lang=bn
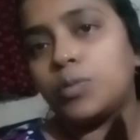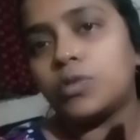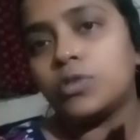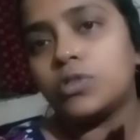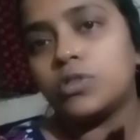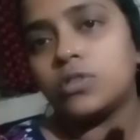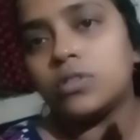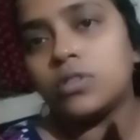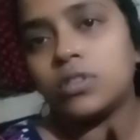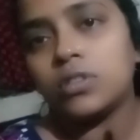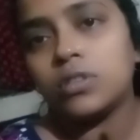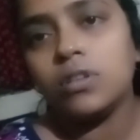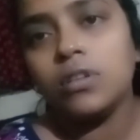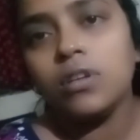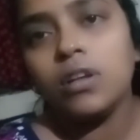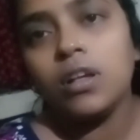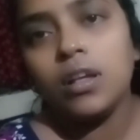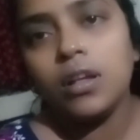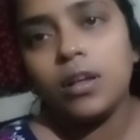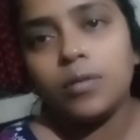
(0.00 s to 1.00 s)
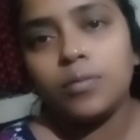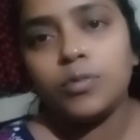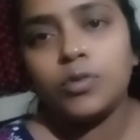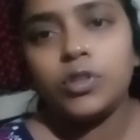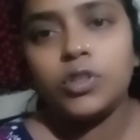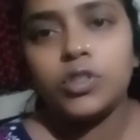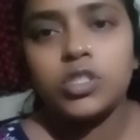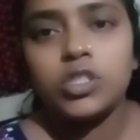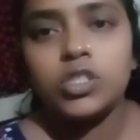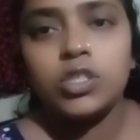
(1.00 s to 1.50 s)
পর্যন্ত
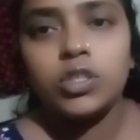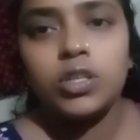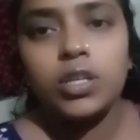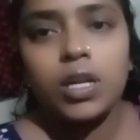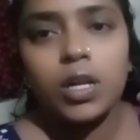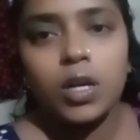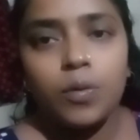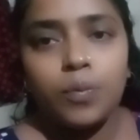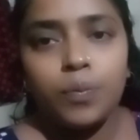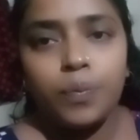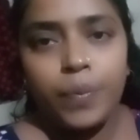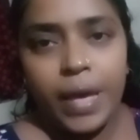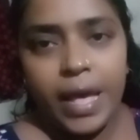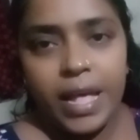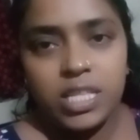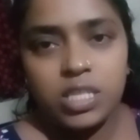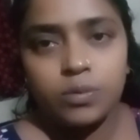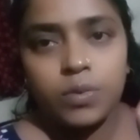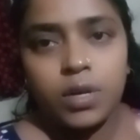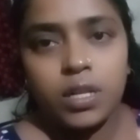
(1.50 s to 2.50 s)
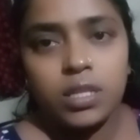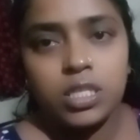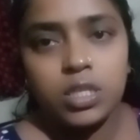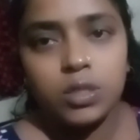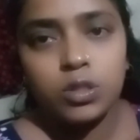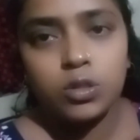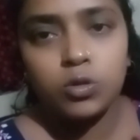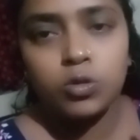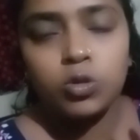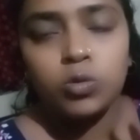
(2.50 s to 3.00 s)
মনে হচ্ছে যেন এরকম প্যাচ
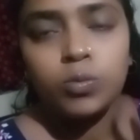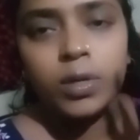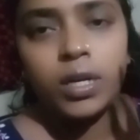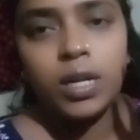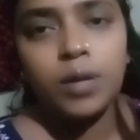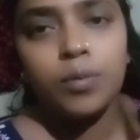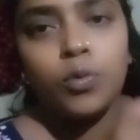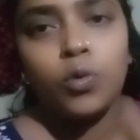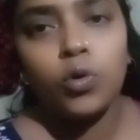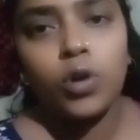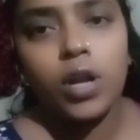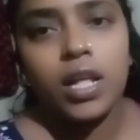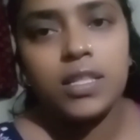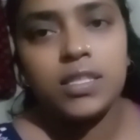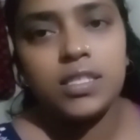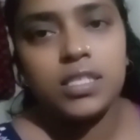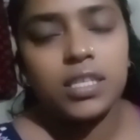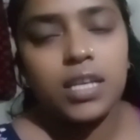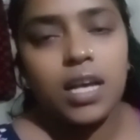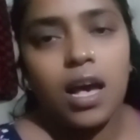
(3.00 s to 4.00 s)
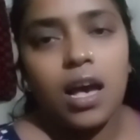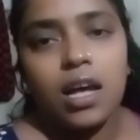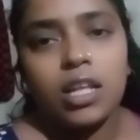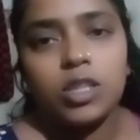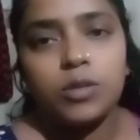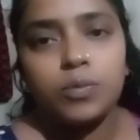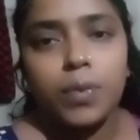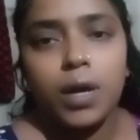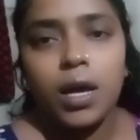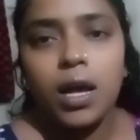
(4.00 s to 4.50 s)
মারছে শুধু মানে মোড়াচ্ছে গা
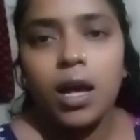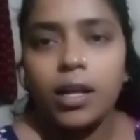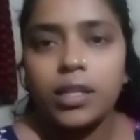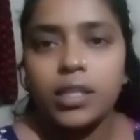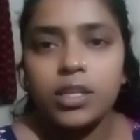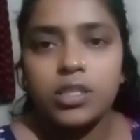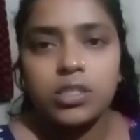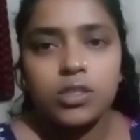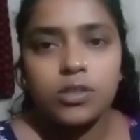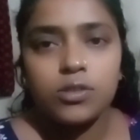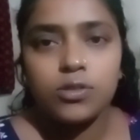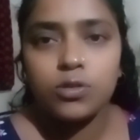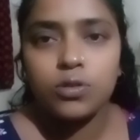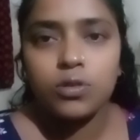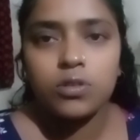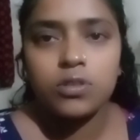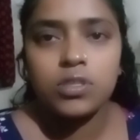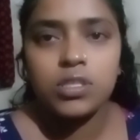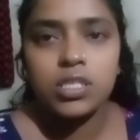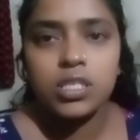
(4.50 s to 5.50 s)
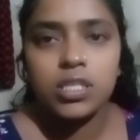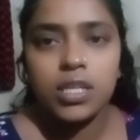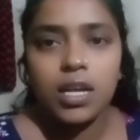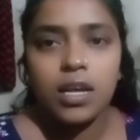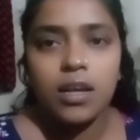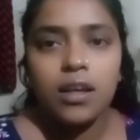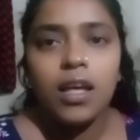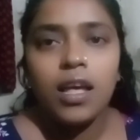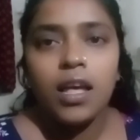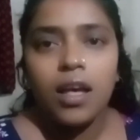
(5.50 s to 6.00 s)
হাত পা আদার্স কিছু হচ্ছে
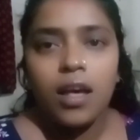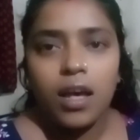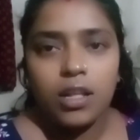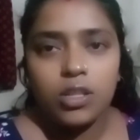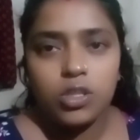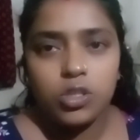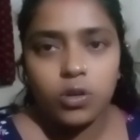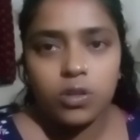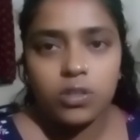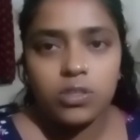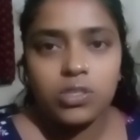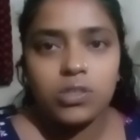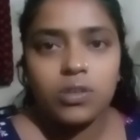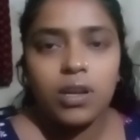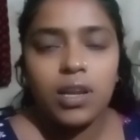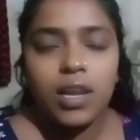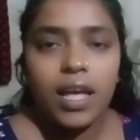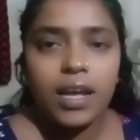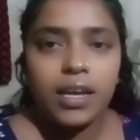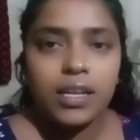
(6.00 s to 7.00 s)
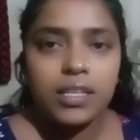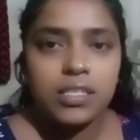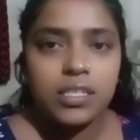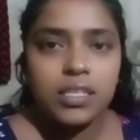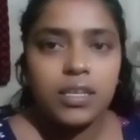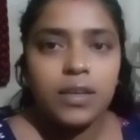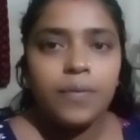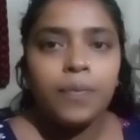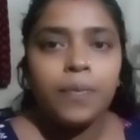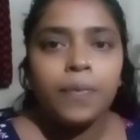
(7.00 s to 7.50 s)
না জ্বর জ্বর
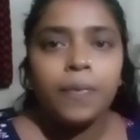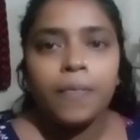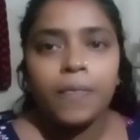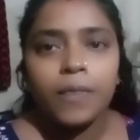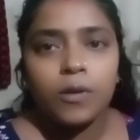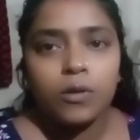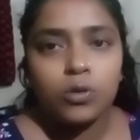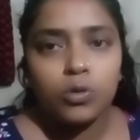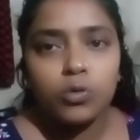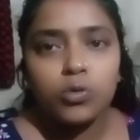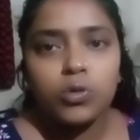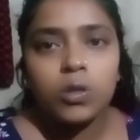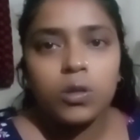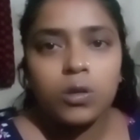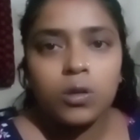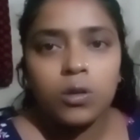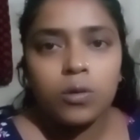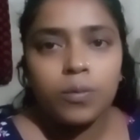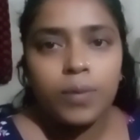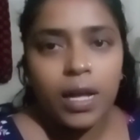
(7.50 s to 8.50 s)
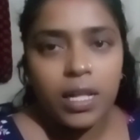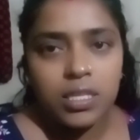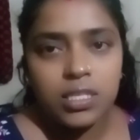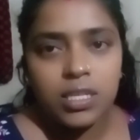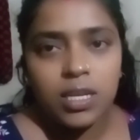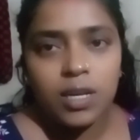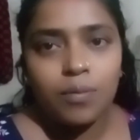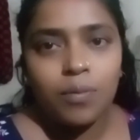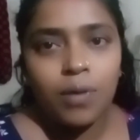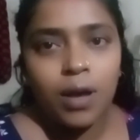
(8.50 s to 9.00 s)
লাগছে তো দুটো
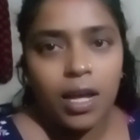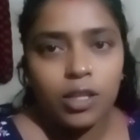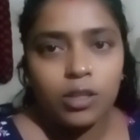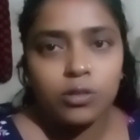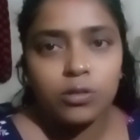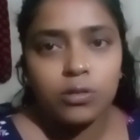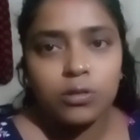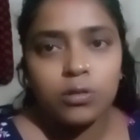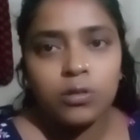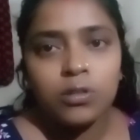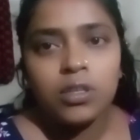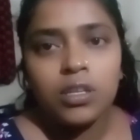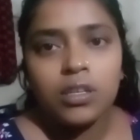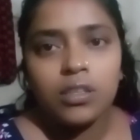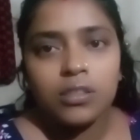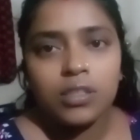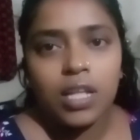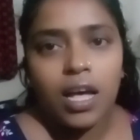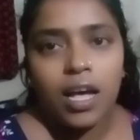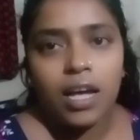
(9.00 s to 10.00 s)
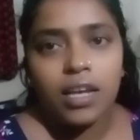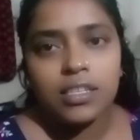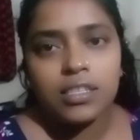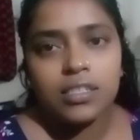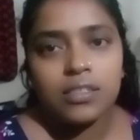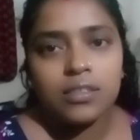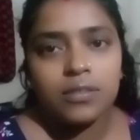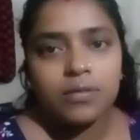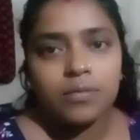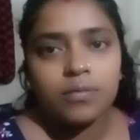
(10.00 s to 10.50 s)
বাচ্চার মা তো তাই
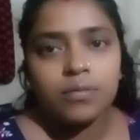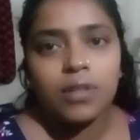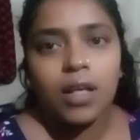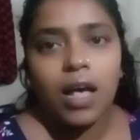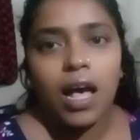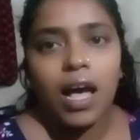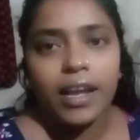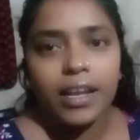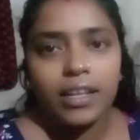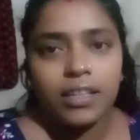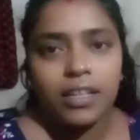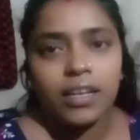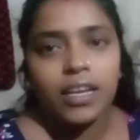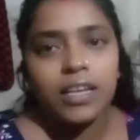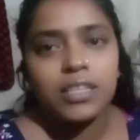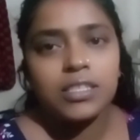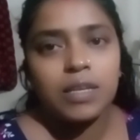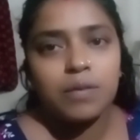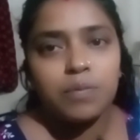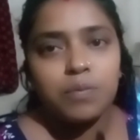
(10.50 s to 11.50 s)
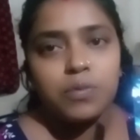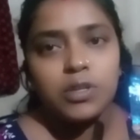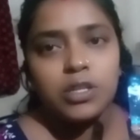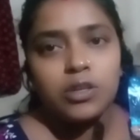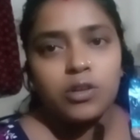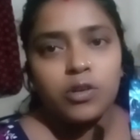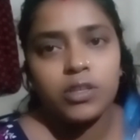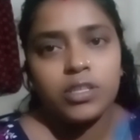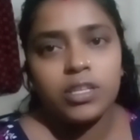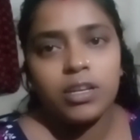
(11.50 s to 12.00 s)
আগে থেকে
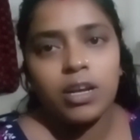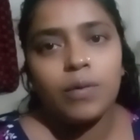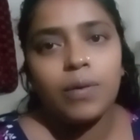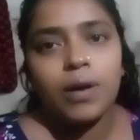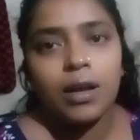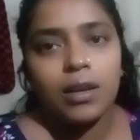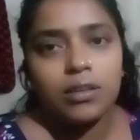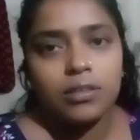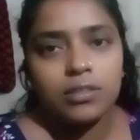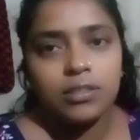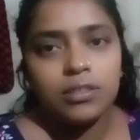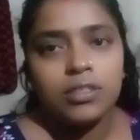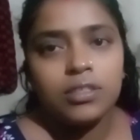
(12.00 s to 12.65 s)
সেফটি হয়ে যাওয়া ভালো